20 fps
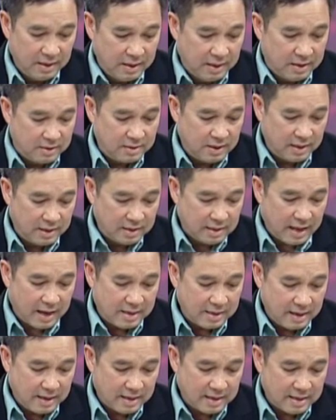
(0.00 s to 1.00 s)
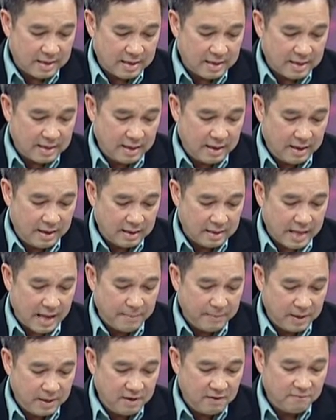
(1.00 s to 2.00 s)
rất thành thật uh,
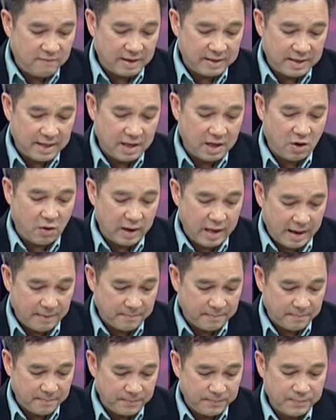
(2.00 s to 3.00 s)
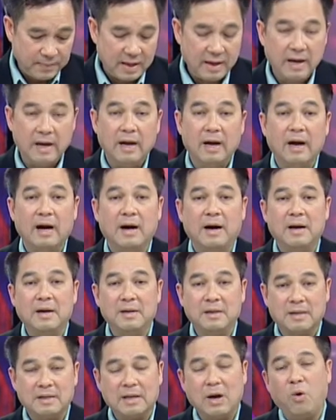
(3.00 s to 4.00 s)
cảm ơn và chờ hồi âm À,
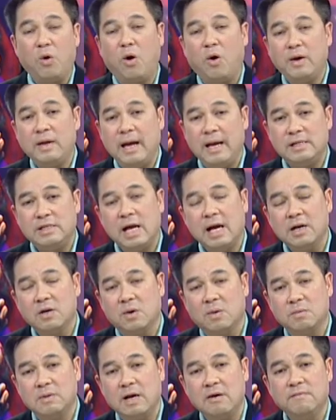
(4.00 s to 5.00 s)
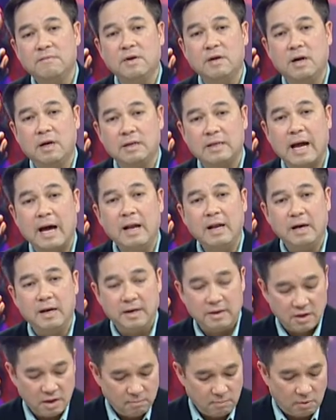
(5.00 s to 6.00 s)
câu hỏi này Jack cũng đã vừa trả
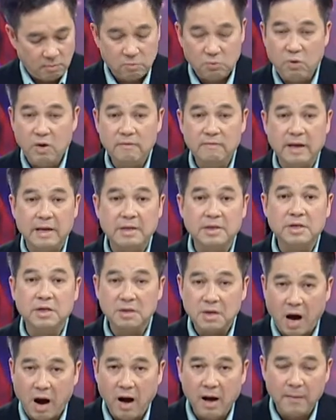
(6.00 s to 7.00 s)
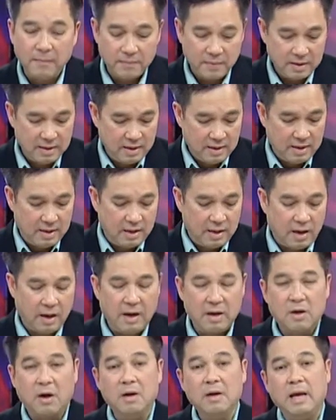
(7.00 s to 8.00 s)
lời cho một quý vị trước đó.
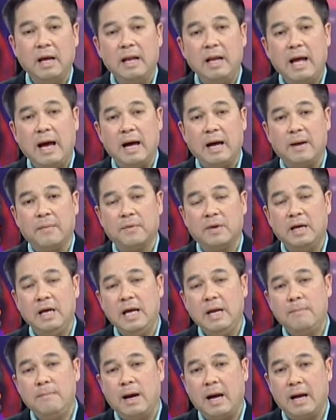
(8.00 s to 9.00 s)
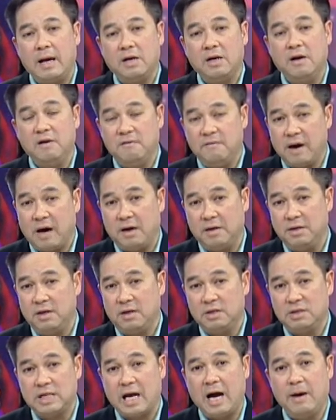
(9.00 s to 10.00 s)
À, có nghĩa là khi mà người vợ
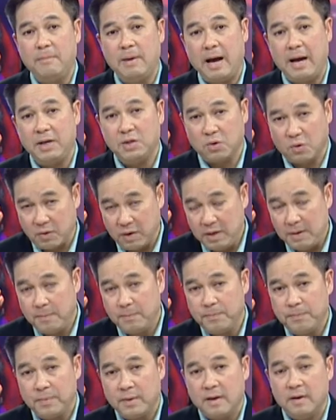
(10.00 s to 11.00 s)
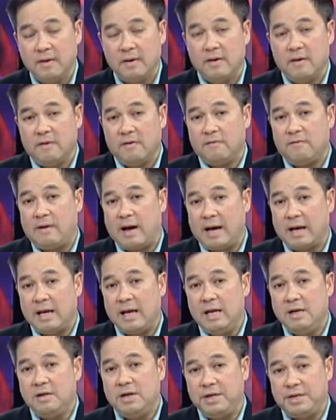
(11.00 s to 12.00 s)
được 62 tuổi và
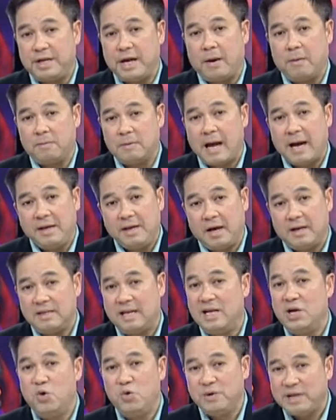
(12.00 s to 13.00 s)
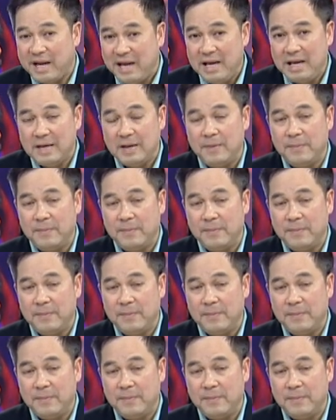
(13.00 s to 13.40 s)
khi người chồng đang nhận tiền hưu trí